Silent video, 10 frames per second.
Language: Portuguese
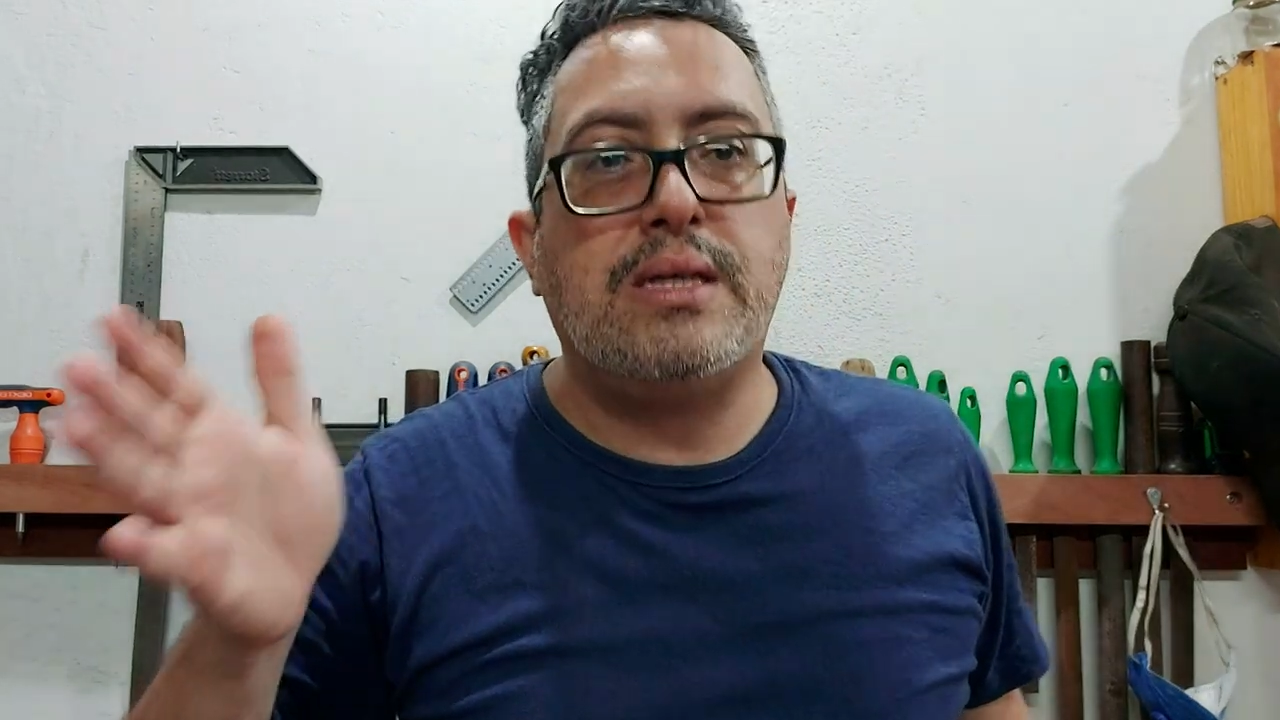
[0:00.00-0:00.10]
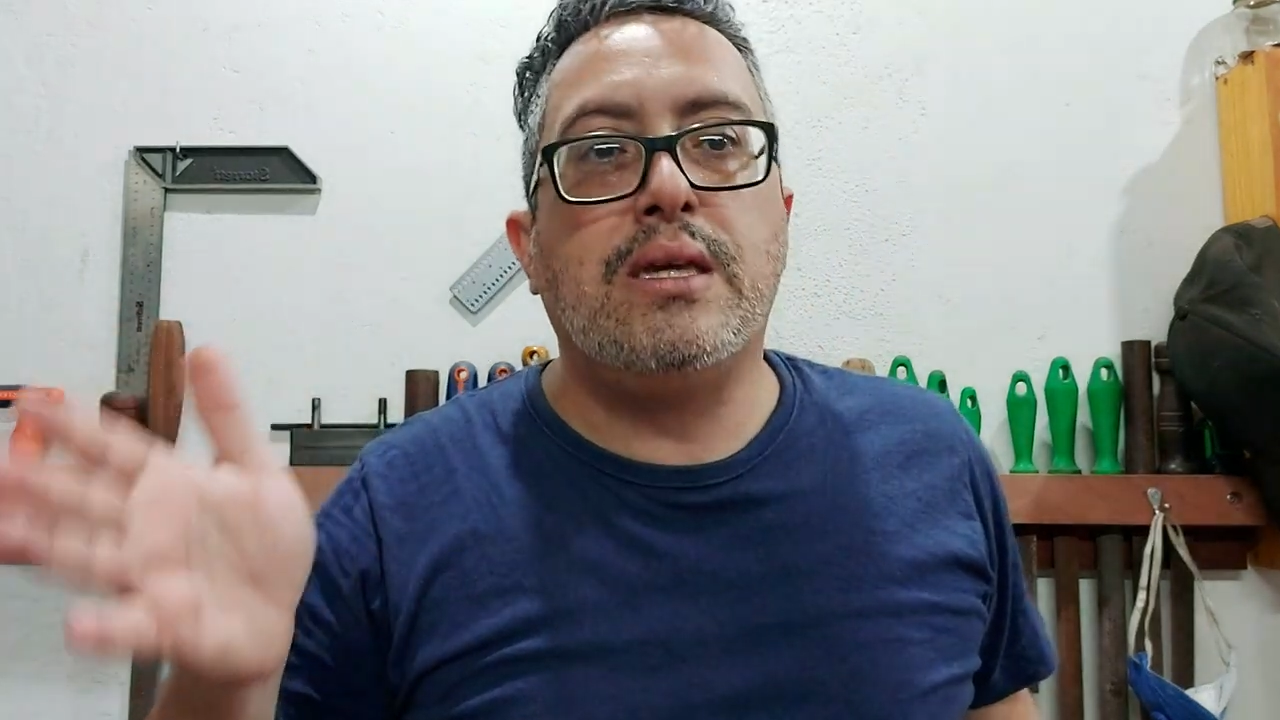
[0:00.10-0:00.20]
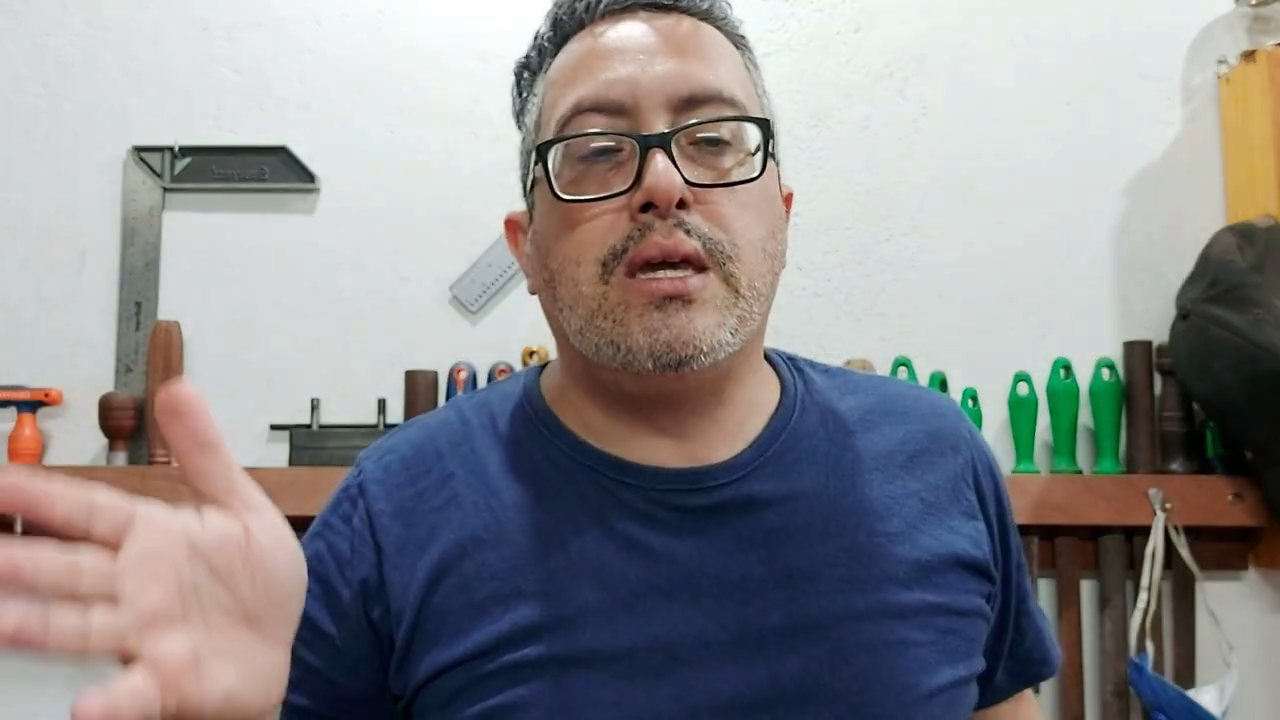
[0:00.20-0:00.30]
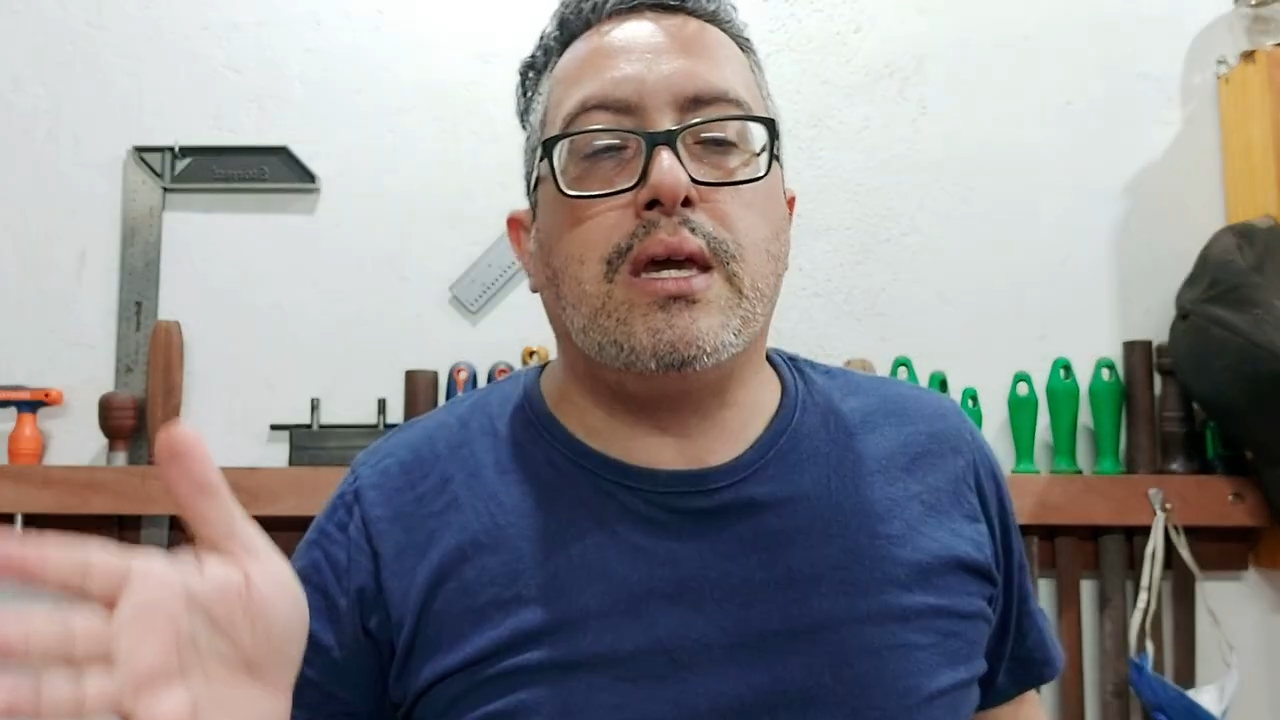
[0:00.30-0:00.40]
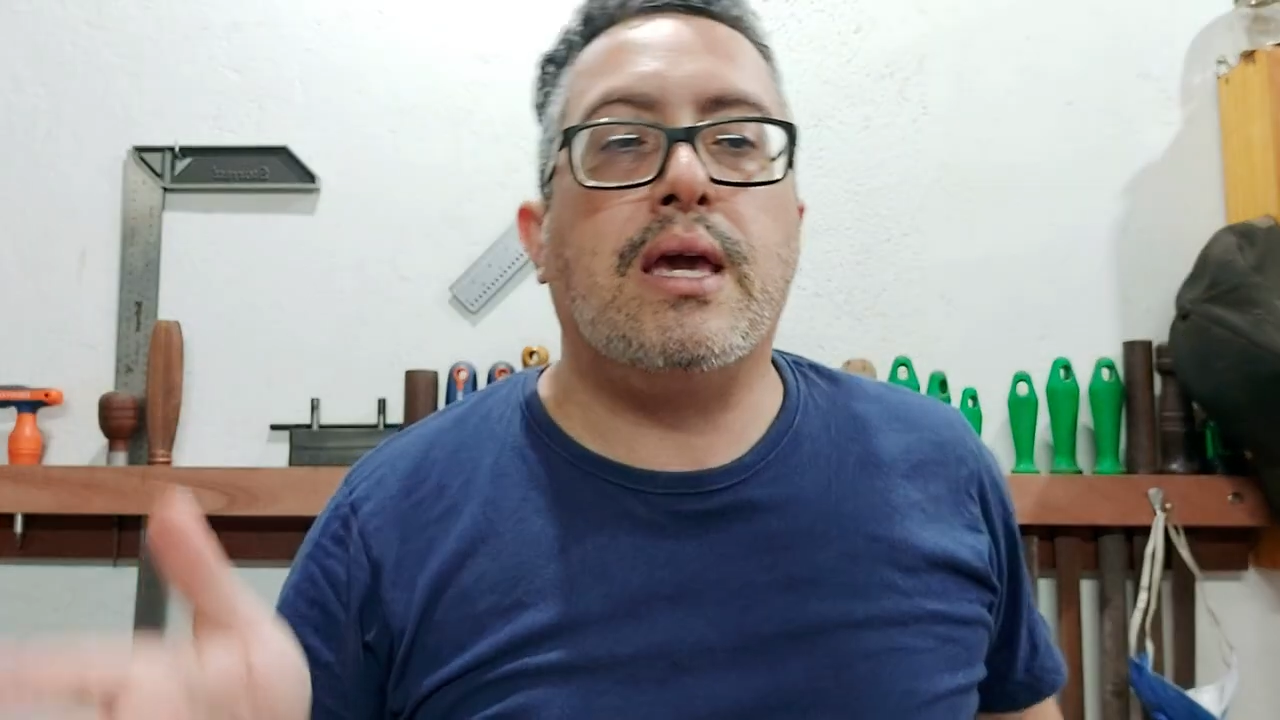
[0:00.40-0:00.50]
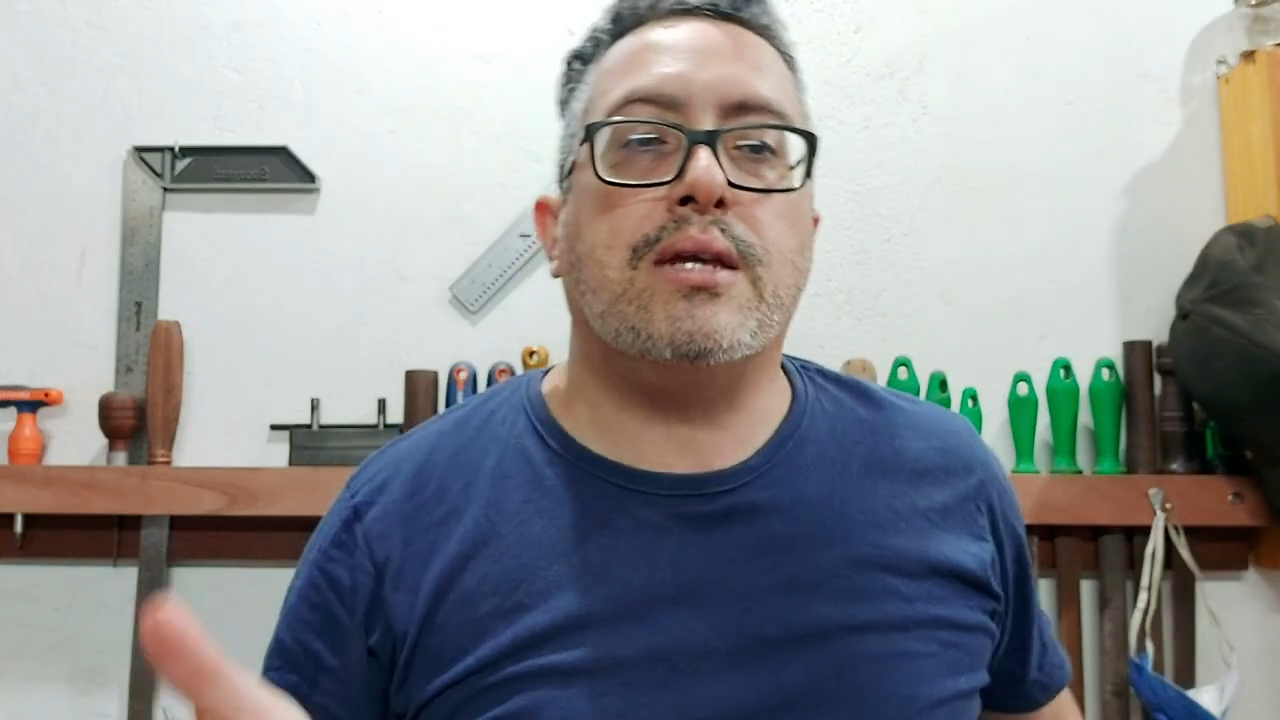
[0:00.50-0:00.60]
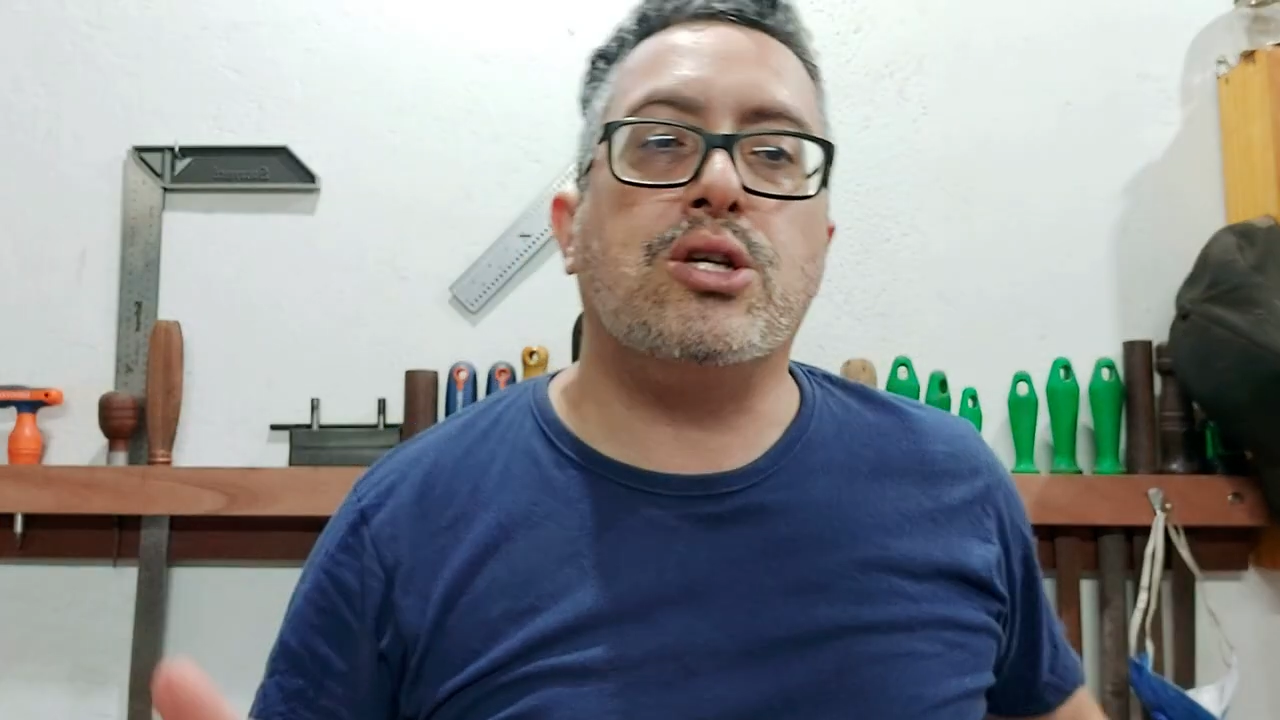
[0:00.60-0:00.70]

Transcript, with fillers: que a